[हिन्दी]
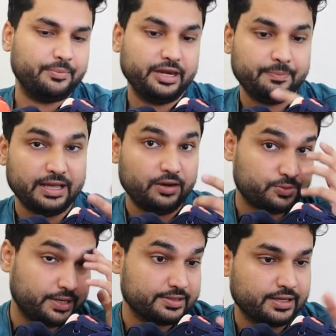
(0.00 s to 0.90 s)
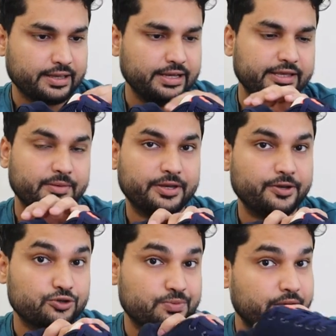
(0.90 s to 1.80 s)
मेरी पहले उसमें नजर गई लेकिन
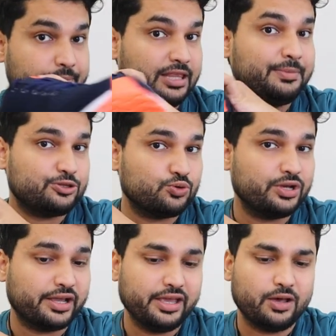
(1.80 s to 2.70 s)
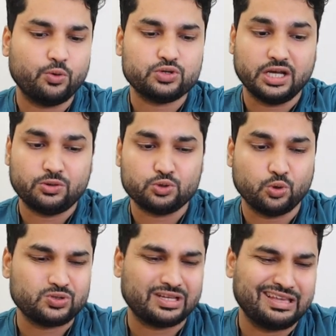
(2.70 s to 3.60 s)
मैंने उस पर मैंने मैंने सोचा कि यार वो शायद कुछ
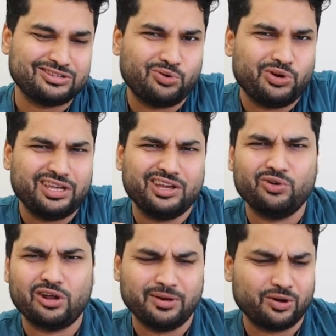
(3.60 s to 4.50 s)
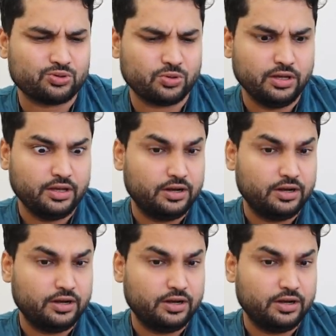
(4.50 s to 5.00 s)
हो सकता है चलो ठीक है इग्नोर मारो उसको